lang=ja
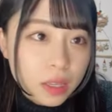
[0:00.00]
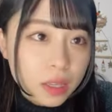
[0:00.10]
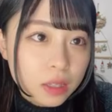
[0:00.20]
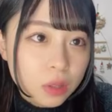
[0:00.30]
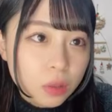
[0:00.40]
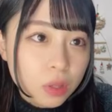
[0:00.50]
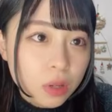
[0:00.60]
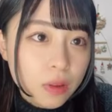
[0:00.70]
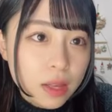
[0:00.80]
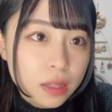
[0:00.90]
えー、っとこれ
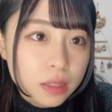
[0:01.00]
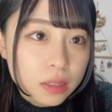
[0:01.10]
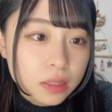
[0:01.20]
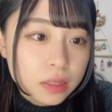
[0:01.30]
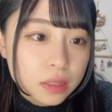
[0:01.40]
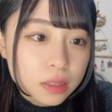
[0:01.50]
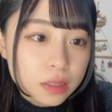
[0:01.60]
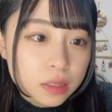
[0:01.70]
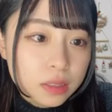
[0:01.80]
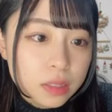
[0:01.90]
は
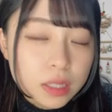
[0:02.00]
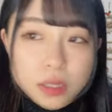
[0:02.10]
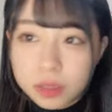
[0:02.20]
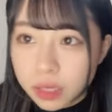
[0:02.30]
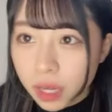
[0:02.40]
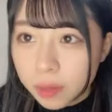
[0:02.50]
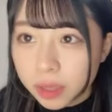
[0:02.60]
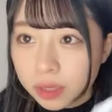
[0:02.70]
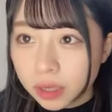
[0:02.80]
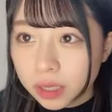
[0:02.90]

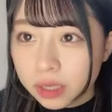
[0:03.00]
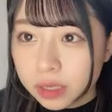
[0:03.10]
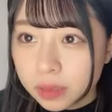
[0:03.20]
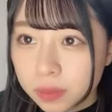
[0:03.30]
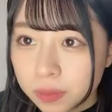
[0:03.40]
スティックシャーベットです